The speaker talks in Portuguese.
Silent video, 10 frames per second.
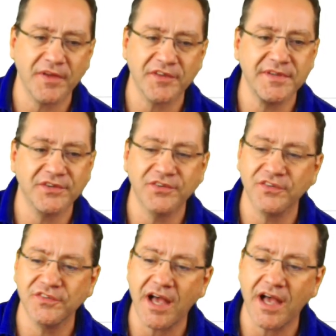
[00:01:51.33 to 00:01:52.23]
para as mídias
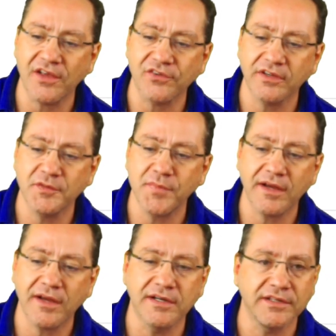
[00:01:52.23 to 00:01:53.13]
sociais. Olha que
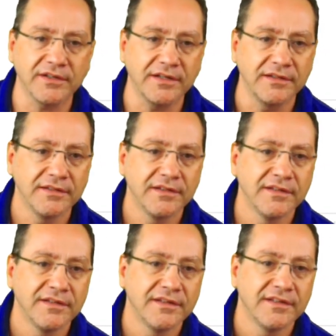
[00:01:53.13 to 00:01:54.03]
bacana, ó.
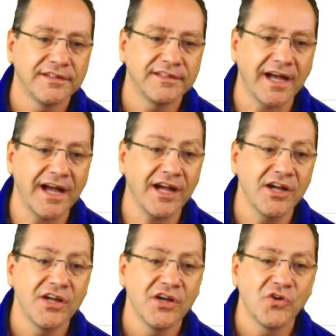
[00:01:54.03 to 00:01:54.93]

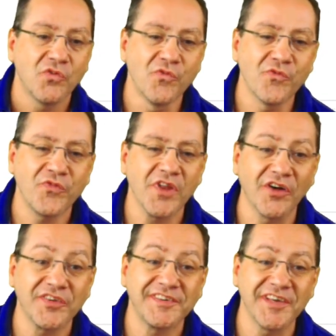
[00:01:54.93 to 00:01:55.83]
Tá? Um
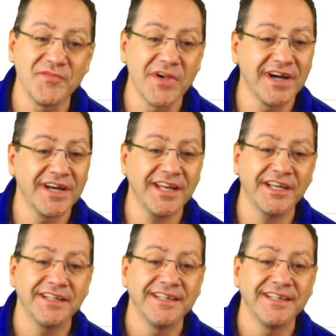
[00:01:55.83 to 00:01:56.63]
final de semana